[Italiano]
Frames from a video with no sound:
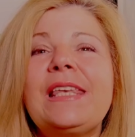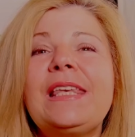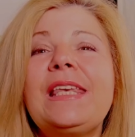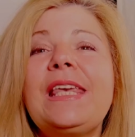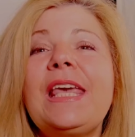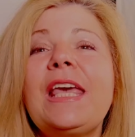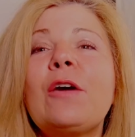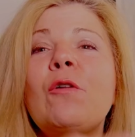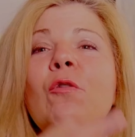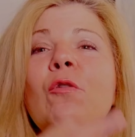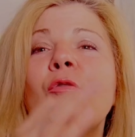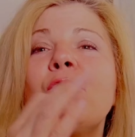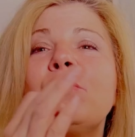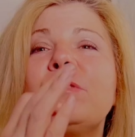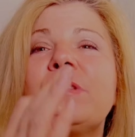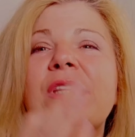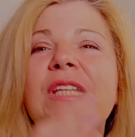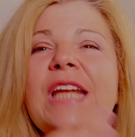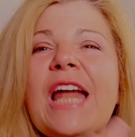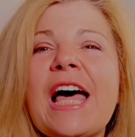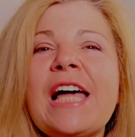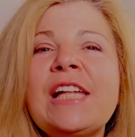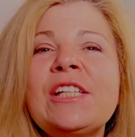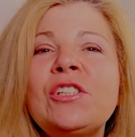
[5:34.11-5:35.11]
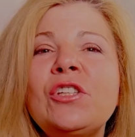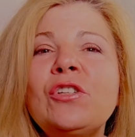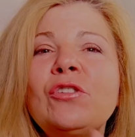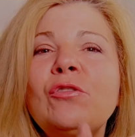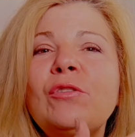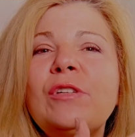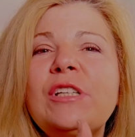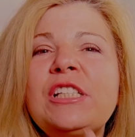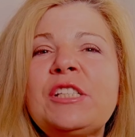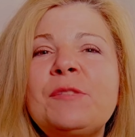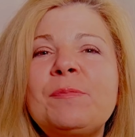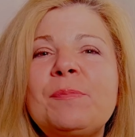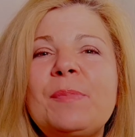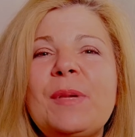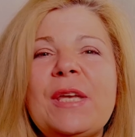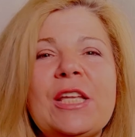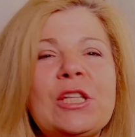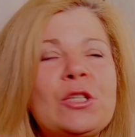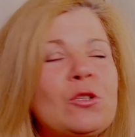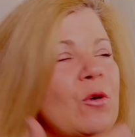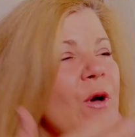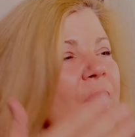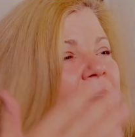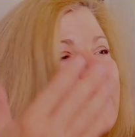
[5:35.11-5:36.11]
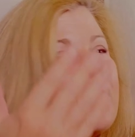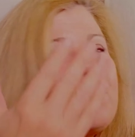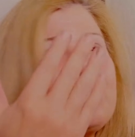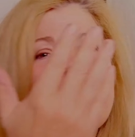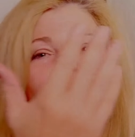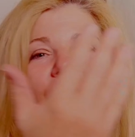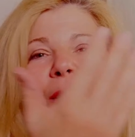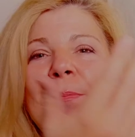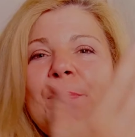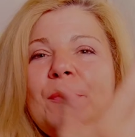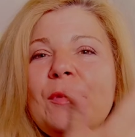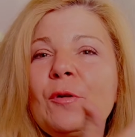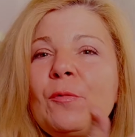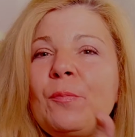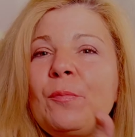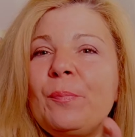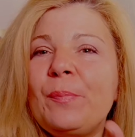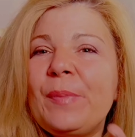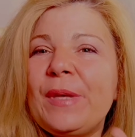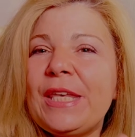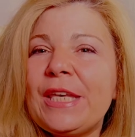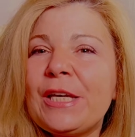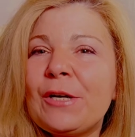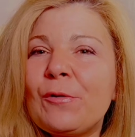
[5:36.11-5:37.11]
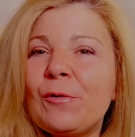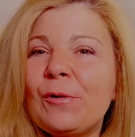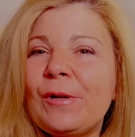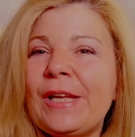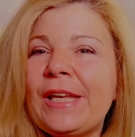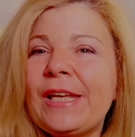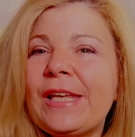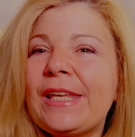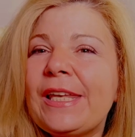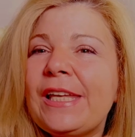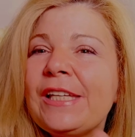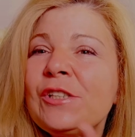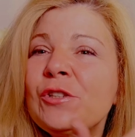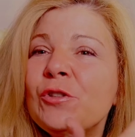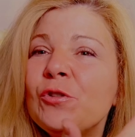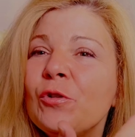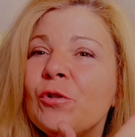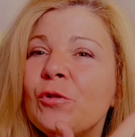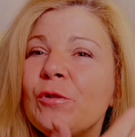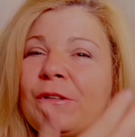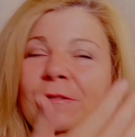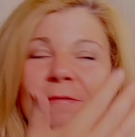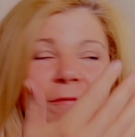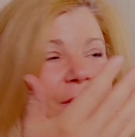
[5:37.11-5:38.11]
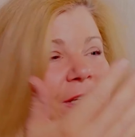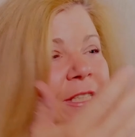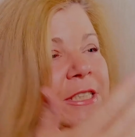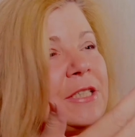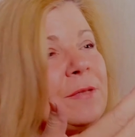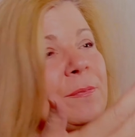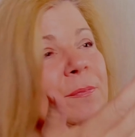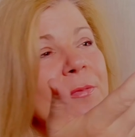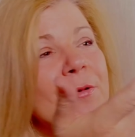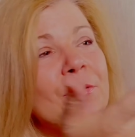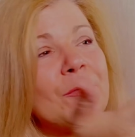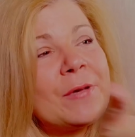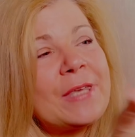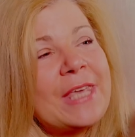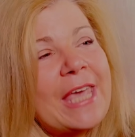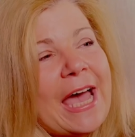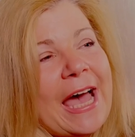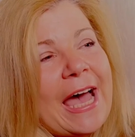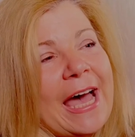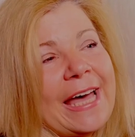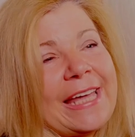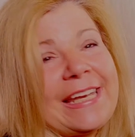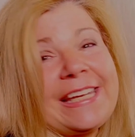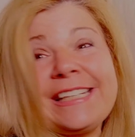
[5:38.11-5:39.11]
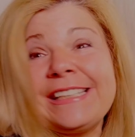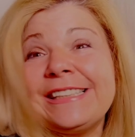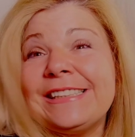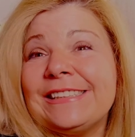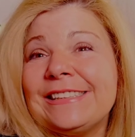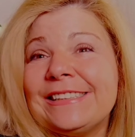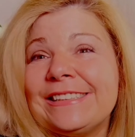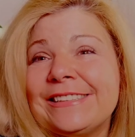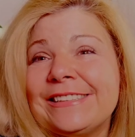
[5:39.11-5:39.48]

che contrastano rispetto a quelle più piccole che sono invece più chiare,